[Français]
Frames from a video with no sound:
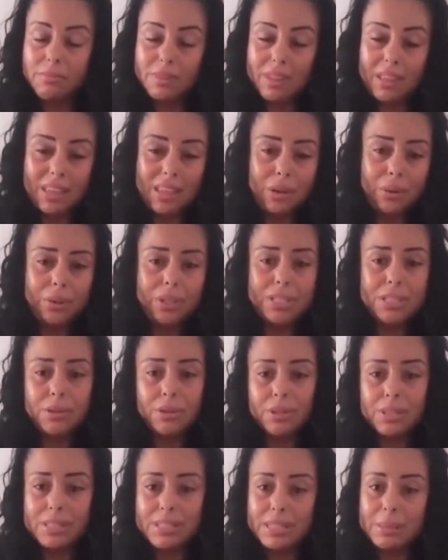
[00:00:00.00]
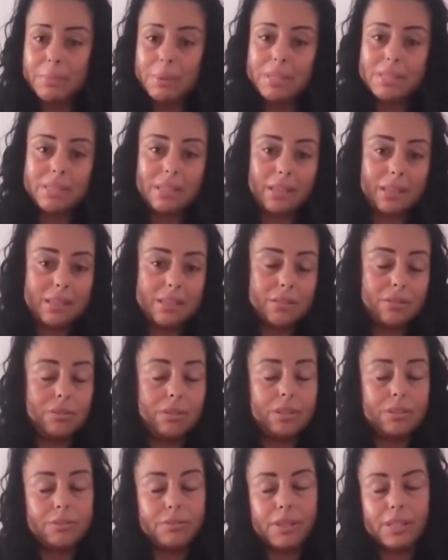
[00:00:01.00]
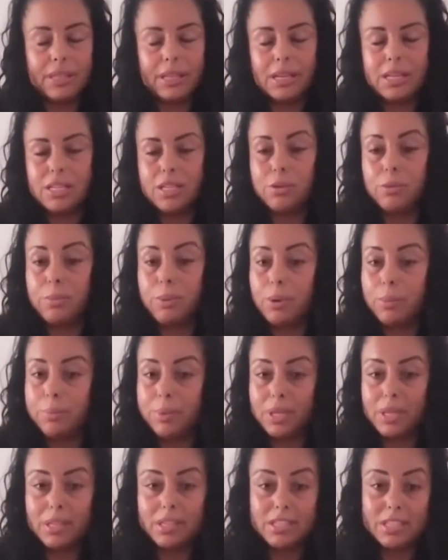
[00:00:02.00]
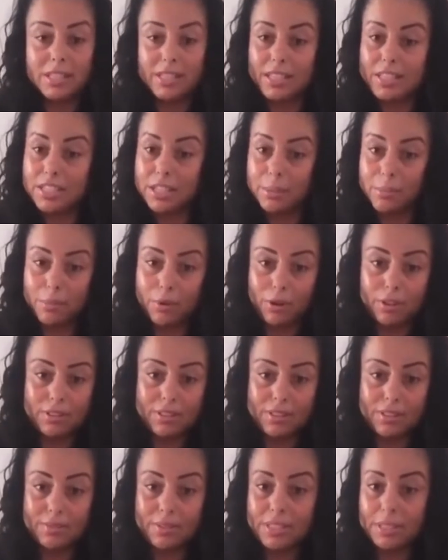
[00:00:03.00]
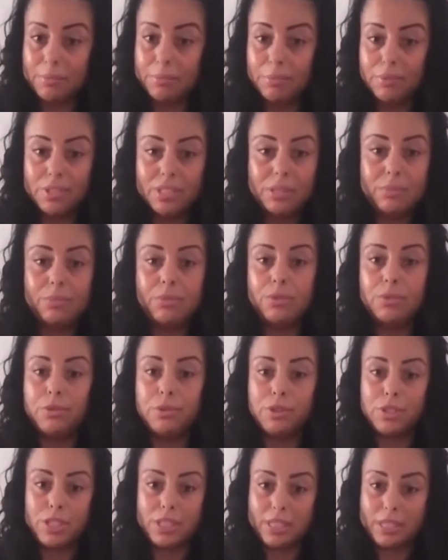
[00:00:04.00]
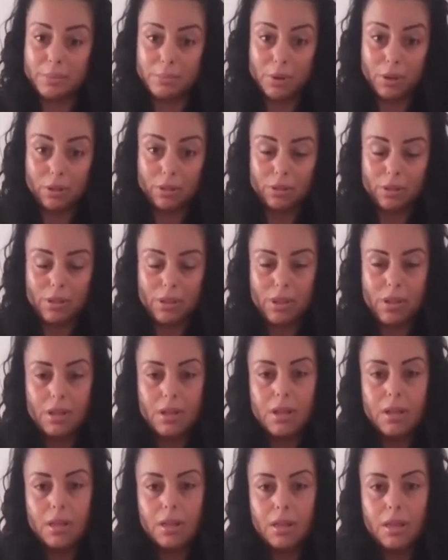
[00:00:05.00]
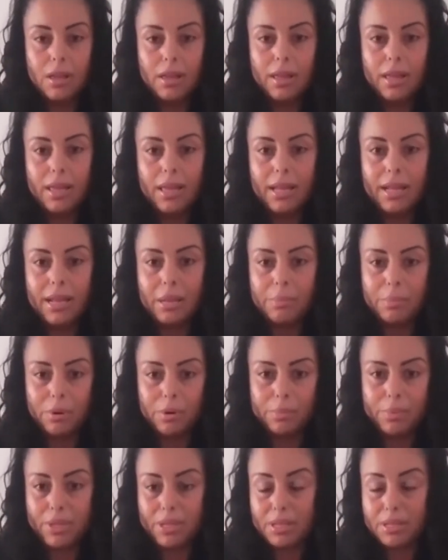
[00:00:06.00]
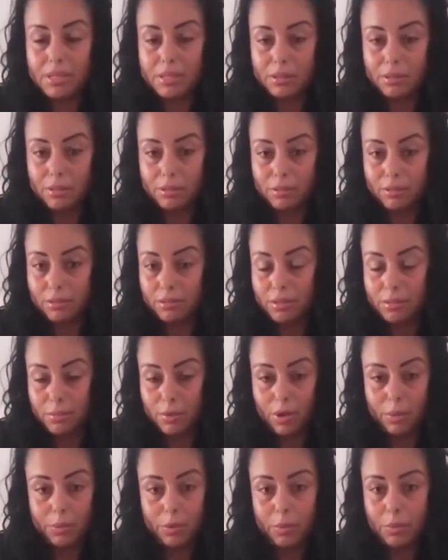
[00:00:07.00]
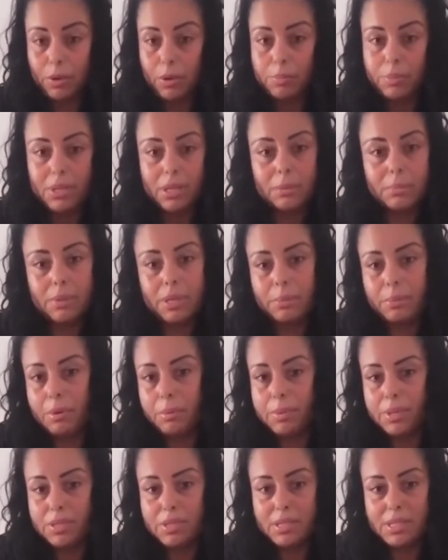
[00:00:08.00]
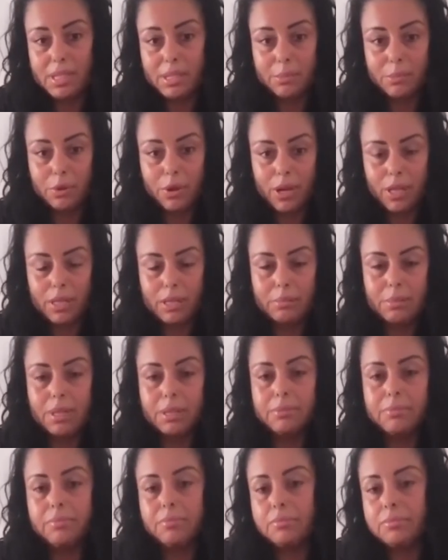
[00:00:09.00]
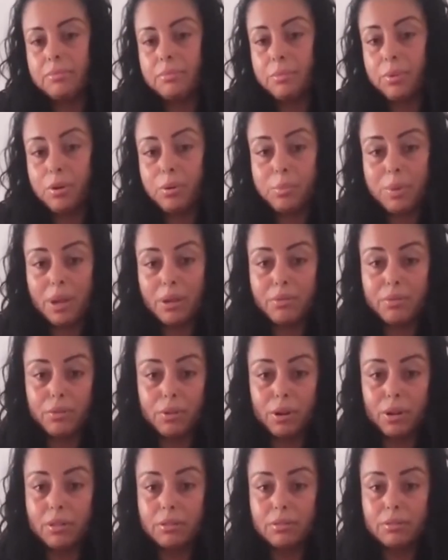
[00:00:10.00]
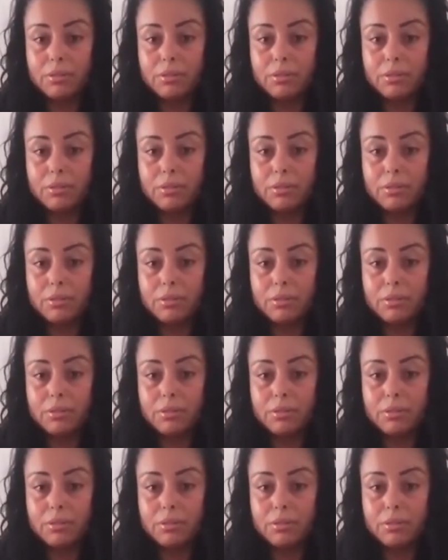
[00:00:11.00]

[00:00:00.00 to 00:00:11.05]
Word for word: Il y a eu des heures qui s'est passé, ils ont fait le trajet au pompier, j'étais déjà morte, ça faisait plus de 10 minutes que j'étais morte. Et là, les pompiers, ils, sont... m'ont emmené au pompier, puis les pompiers ont essayé de me ranimer une première fois.